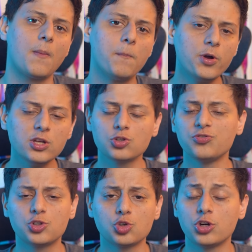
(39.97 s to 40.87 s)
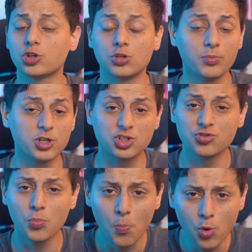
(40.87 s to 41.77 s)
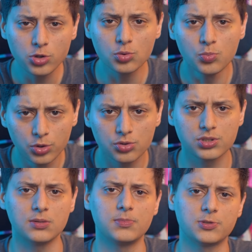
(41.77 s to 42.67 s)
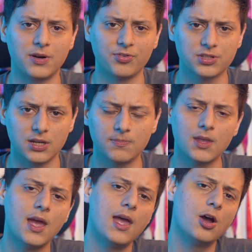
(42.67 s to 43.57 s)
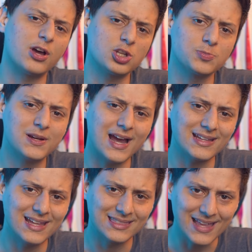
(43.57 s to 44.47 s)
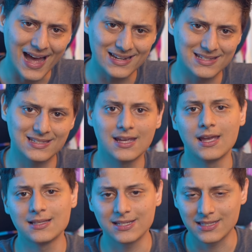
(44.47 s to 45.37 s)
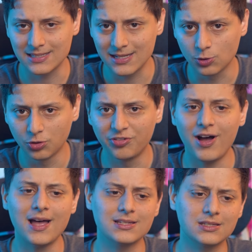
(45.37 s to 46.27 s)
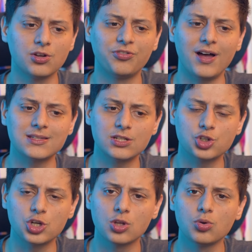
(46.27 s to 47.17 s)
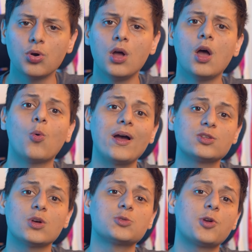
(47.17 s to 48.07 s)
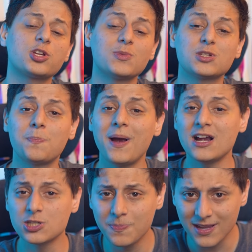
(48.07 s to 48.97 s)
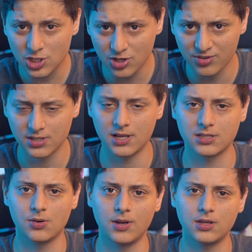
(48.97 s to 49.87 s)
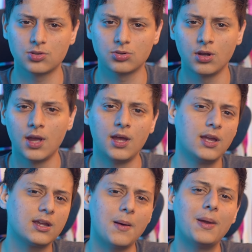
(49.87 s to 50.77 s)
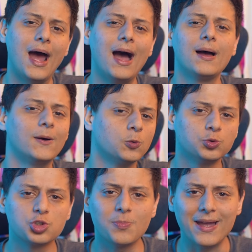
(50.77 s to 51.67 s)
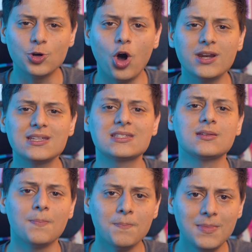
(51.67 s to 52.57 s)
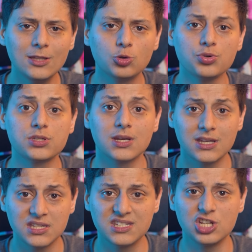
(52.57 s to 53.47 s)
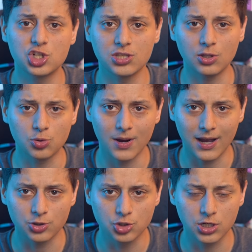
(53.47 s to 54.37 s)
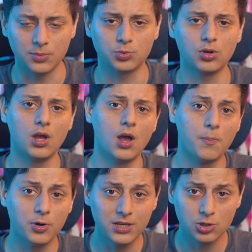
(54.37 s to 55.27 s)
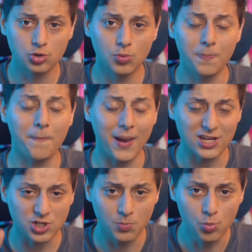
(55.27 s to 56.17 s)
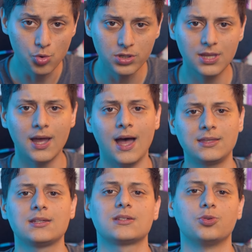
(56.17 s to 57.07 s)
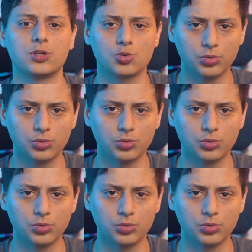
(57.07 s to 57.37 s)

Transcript: Por isso, no vídeo de hoje, eu tenho um objetivo muito, muito simples para você. Eu quero te explicar em detalhes se esse ciclo faz, não faz sentido, quais são as próximas perspectivas em relação a isso e quebrar um dos maiores mitos que existe dentro do mercado de cripto. Por isso, preste muita atenção nesse